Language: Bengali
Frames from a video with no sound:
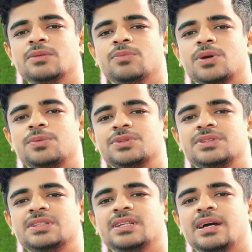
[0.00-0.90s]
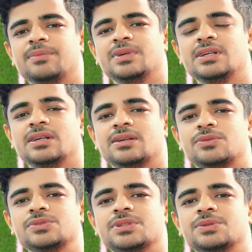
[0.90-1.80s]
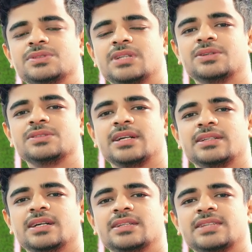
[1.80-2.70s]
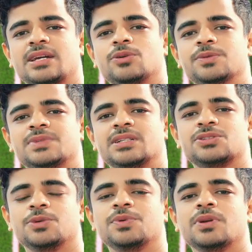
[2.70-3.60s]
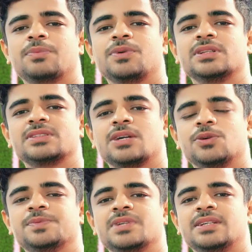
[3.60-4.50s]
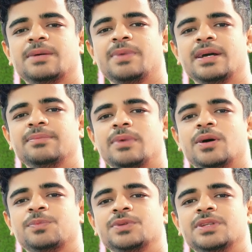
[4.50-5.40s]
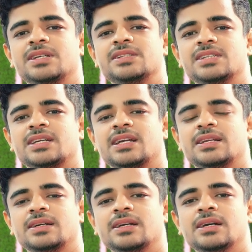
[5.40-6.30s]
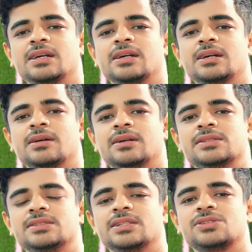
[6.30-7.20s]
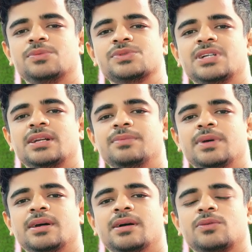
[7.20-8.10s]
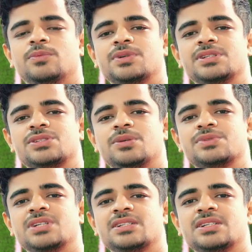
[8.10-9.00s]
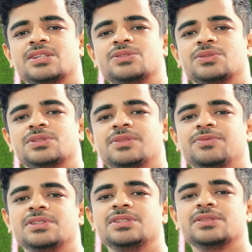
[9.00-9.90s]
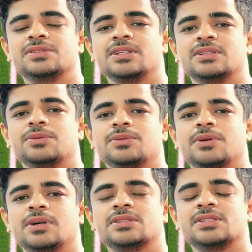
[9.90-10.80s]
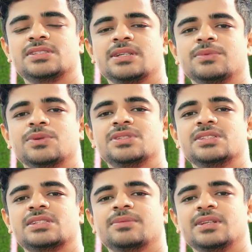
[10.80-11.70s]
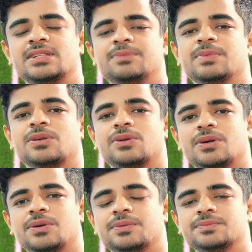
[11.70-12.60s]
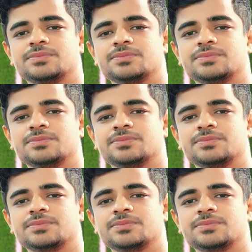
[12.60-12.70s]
পরবর্তীতে আমি খুঁজতে খুঁজতে এখন একটা সারো ওয়েবসাইট শফিউল্লাহ প্রধান সারো ওয়েবসাইটটা পাই পাওয়ার পর দেখি যে এখানে যে সমস্যাটা কোমরে যে সমস্যাটা সেটার জন্য যে ফিজিও যে সিস্টেমটা ওই সিস্টেমটা ট্রিটমেন্ট করা হয়